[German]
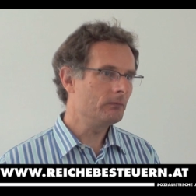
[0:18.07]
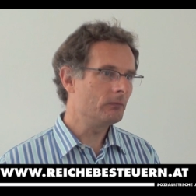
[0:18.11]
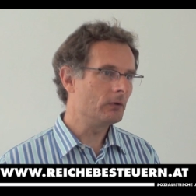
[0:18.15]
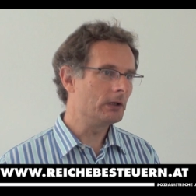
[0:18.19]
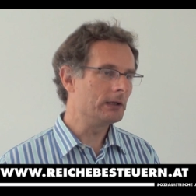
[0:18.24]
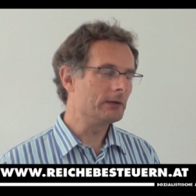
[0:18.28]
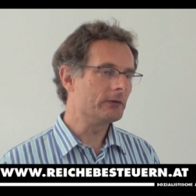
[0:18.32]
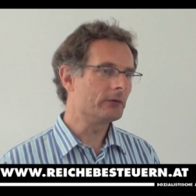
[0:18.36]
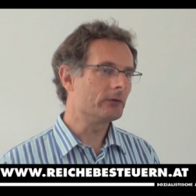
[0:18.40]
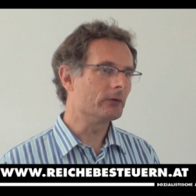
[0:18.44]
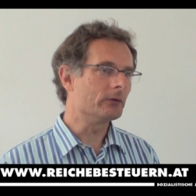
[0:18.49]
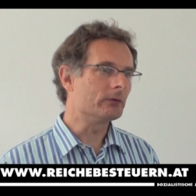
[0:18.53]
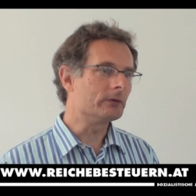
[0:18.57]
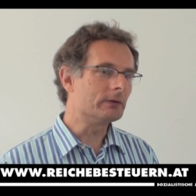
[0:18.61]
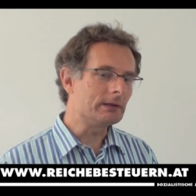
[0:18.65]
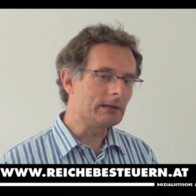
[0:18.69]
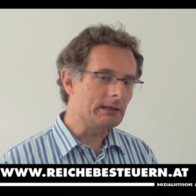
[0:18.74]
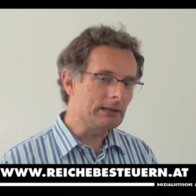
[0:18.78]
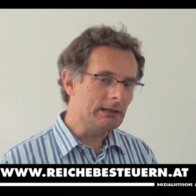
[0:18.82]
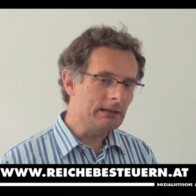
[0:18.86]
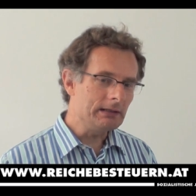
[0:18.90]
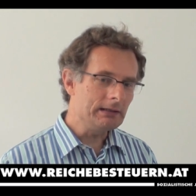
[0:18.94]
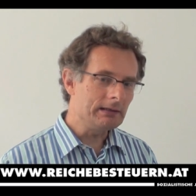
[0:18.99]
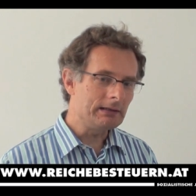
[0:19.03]
wo also
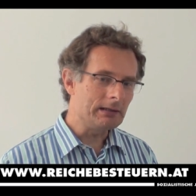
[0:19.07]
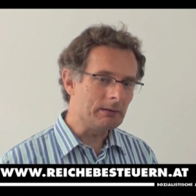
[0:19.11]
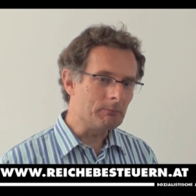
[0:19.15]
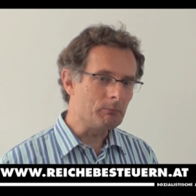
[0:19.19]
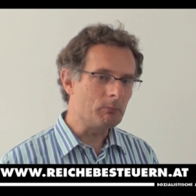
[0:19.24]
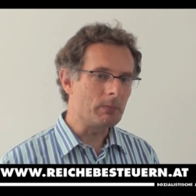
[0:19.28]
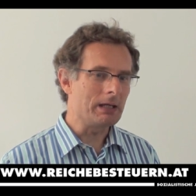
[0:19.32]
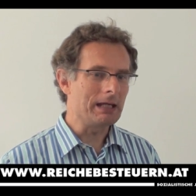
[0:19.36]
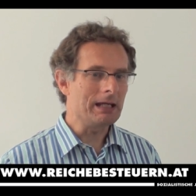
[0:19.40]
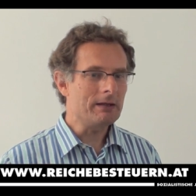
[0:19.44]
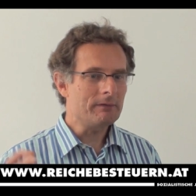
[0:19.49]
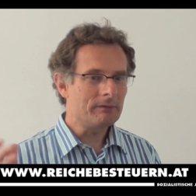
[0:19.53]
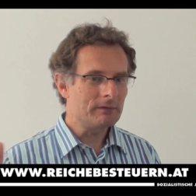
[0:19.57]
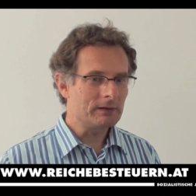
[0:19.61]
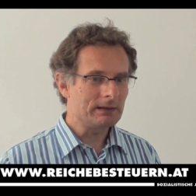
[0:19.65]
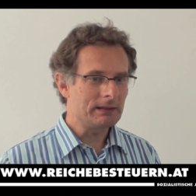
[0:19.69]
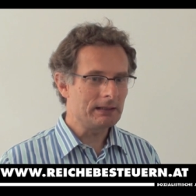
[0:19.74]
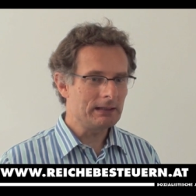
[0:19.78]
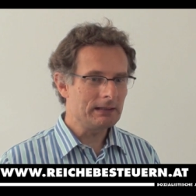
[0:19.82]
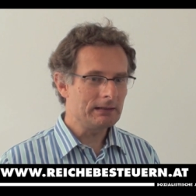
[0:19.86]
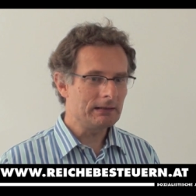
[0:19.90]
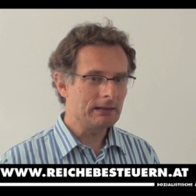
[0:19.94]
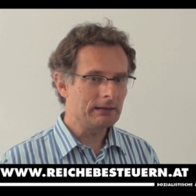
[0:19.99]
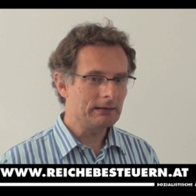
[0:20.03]
die, die mehr
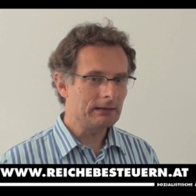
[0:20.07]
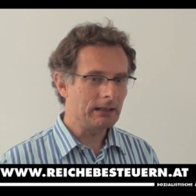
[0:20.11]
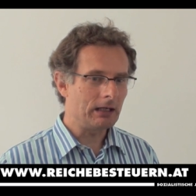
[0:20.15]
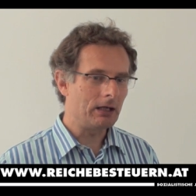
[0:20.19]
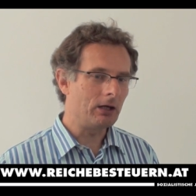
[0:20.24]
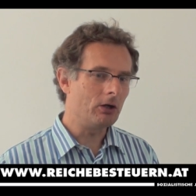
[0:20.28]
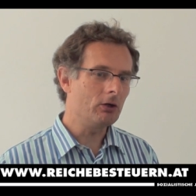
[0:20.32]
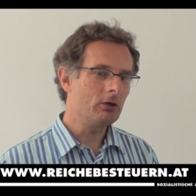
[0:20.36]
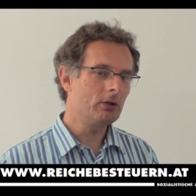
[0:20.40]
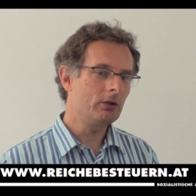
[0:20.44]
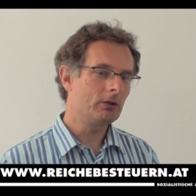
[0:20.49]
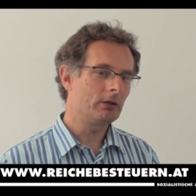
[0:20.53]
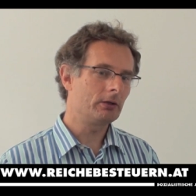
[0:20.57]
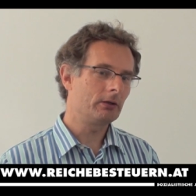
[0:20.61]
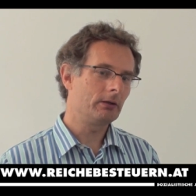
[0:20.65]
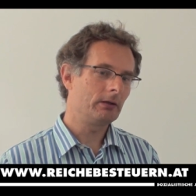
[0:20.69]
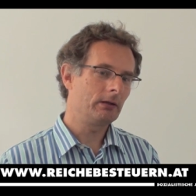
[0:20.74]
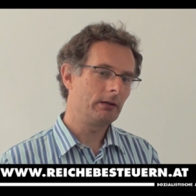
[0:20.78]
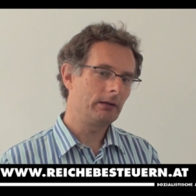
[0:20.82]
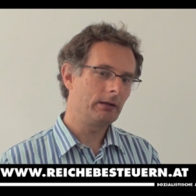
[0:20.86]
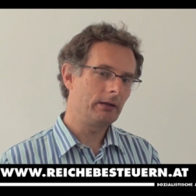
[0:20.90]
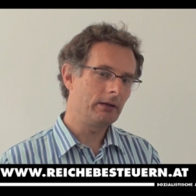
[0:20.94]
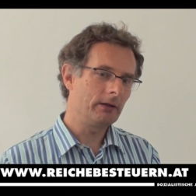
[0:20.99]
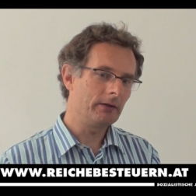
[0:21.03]
verdienen, auch
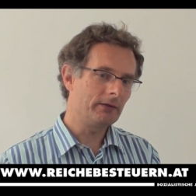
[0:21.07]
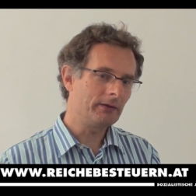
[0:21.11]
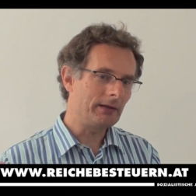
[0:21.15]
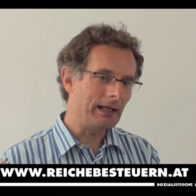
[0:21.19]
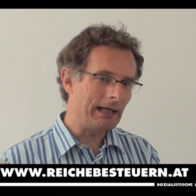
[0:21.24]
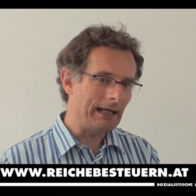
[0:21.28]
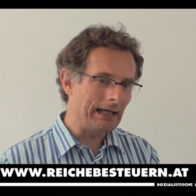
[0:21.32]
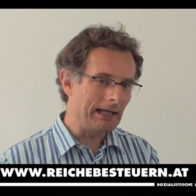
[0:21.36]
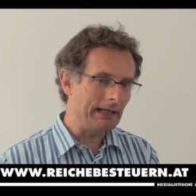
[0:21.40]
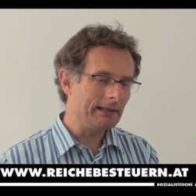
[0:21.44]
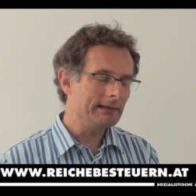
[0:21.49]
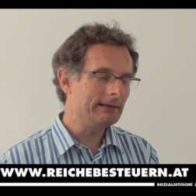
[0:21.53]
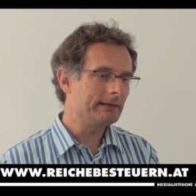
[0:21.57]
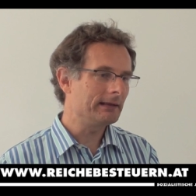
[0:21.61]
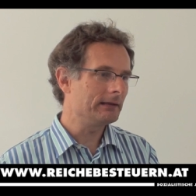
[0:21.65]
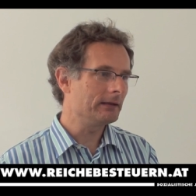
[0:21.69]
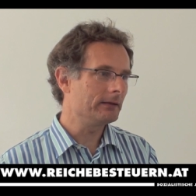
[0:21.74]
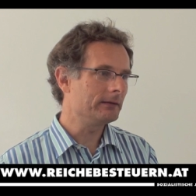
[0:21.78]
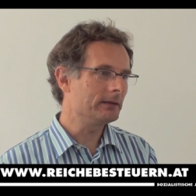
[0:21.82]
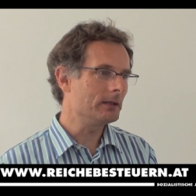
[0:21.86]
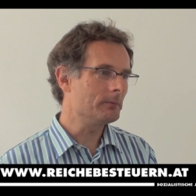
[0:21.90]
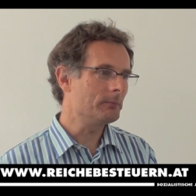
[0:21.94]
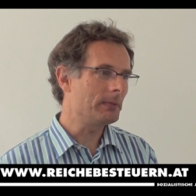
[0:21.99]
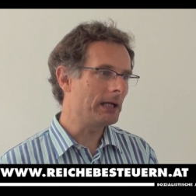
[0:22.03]
als Anteil
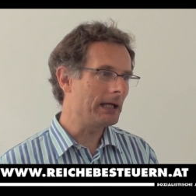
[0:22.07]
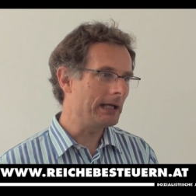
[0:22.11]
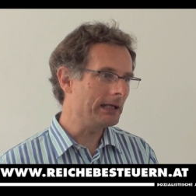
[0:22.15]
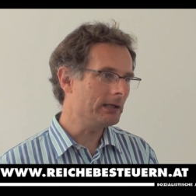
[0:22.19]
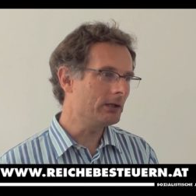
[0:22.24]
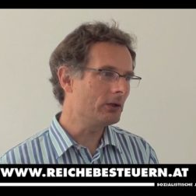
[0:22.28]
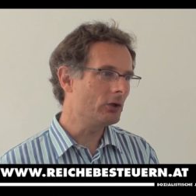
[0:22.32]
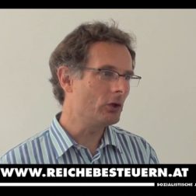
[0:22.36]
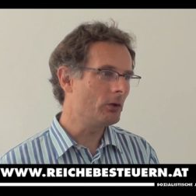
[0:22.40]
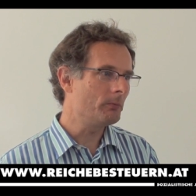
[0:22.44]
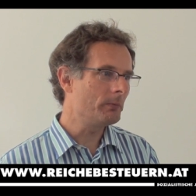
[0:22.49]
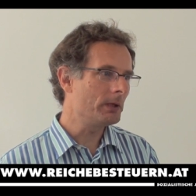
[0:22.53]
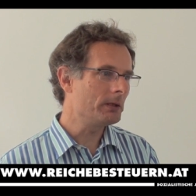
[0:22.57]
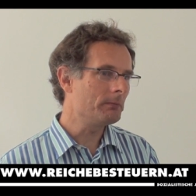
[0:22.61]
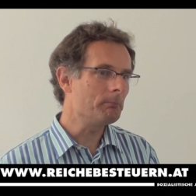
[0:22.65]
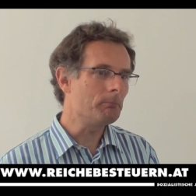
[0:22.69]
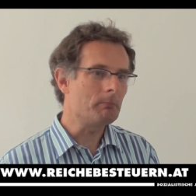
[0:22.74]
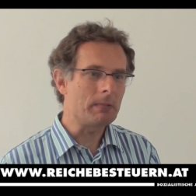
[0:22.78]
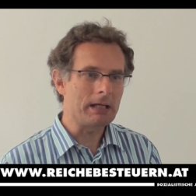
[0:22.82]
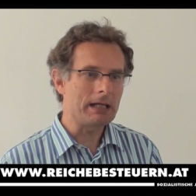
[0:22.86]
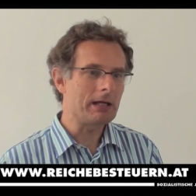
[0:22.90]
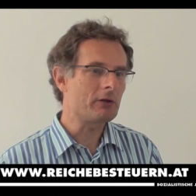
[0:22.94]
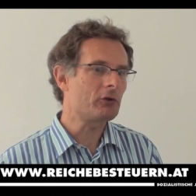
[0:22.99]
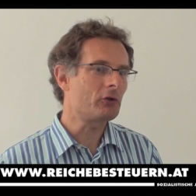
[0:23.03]
an ihrem Einkommen
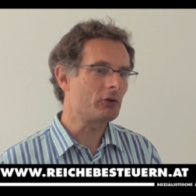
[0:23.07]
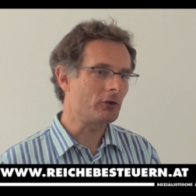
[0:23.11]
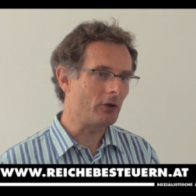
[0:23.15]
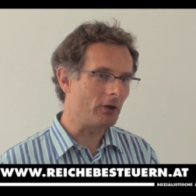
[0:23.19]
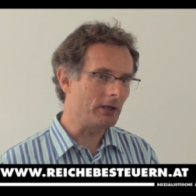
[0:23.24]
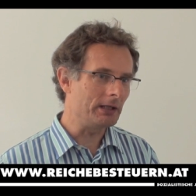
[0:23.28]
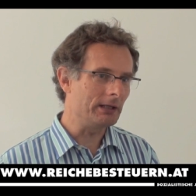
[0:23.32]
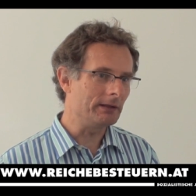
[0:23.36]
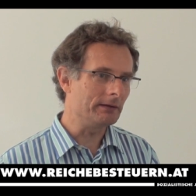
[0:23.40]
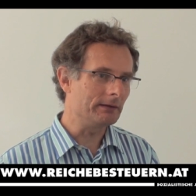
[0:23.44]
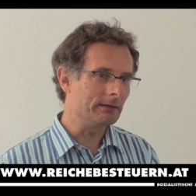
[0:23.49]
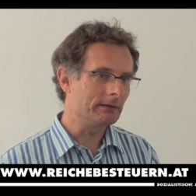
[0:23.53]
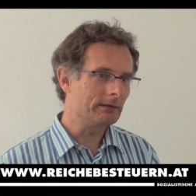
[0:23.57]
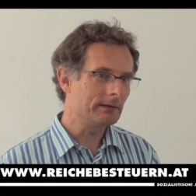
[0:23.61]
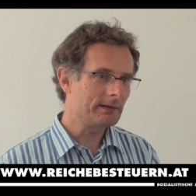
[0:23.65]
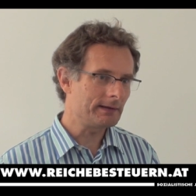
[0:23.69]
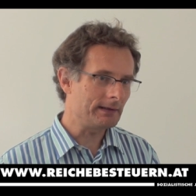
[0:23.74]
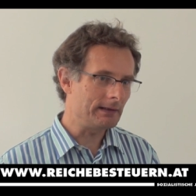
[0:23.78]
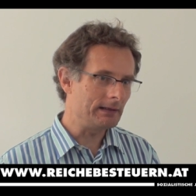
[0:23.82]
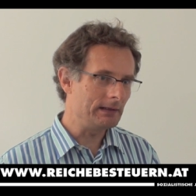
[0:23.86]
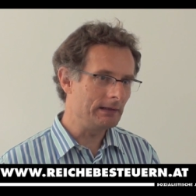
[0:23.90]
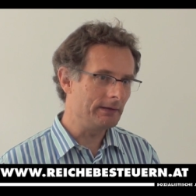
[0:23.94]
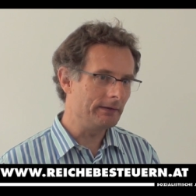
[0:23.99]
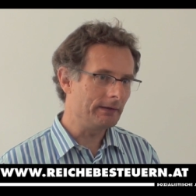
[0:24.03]
mehr Steuern
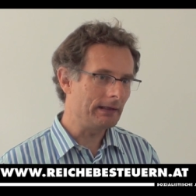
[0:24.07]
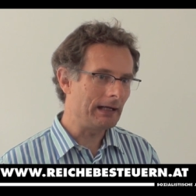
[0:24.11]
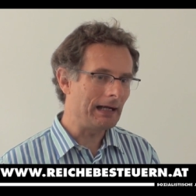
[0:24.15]
zahlen.